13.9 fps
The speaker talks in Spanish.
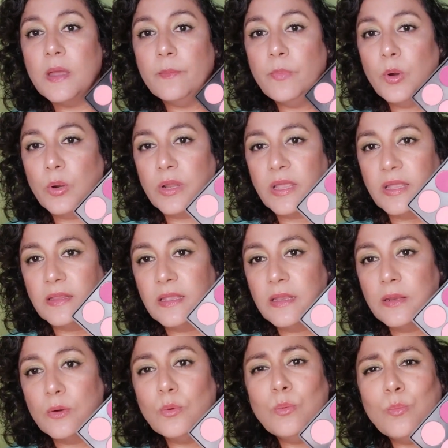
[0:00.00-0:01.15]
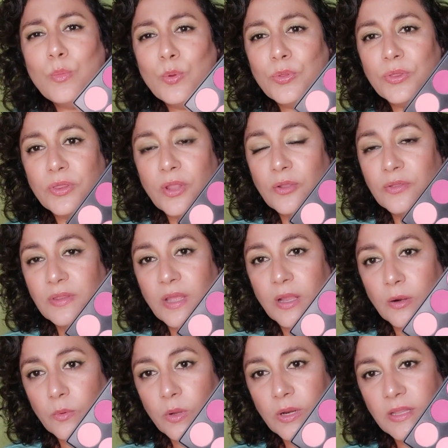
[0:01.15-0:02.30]
porque tiene un montón de
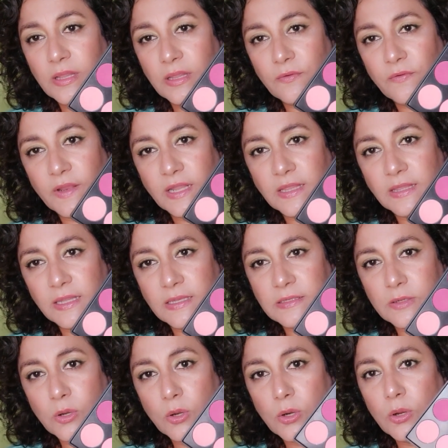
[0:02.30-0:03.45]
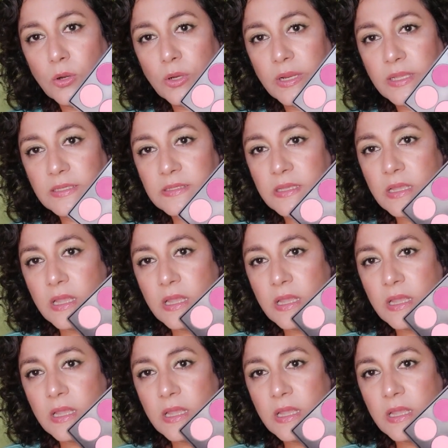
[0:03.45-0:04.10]
rubores de diferentes colores